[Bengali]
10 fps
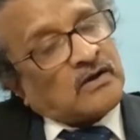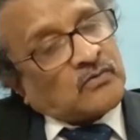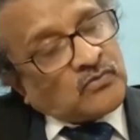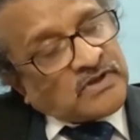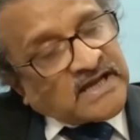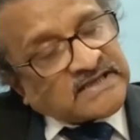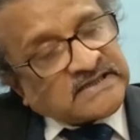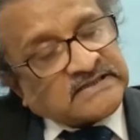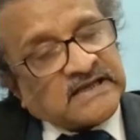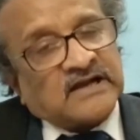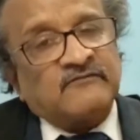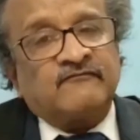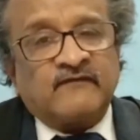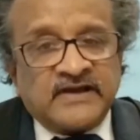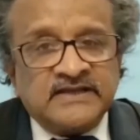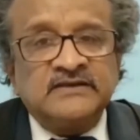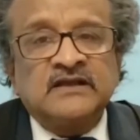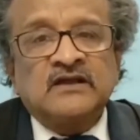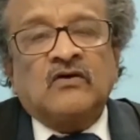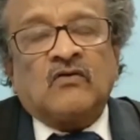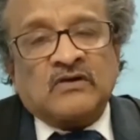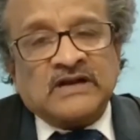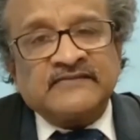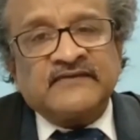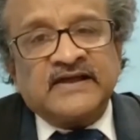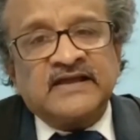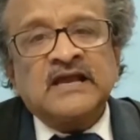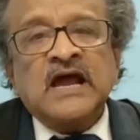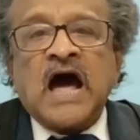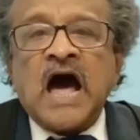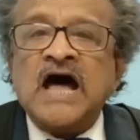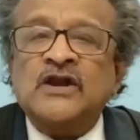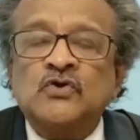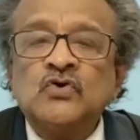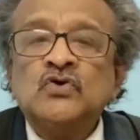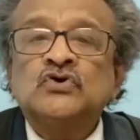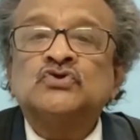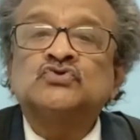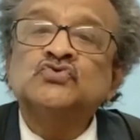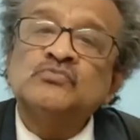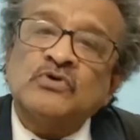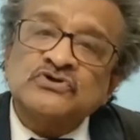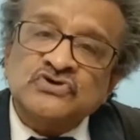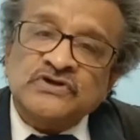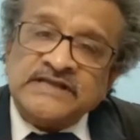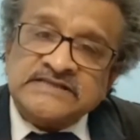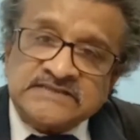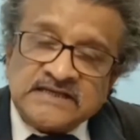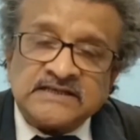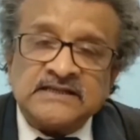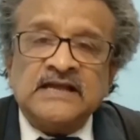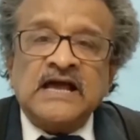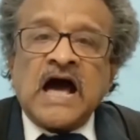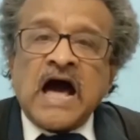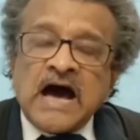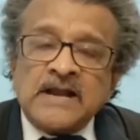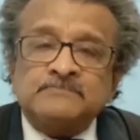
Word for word: কুড়ি হাজার টাকা ফাইন অনাদায় আরও দু বছরের জেল আর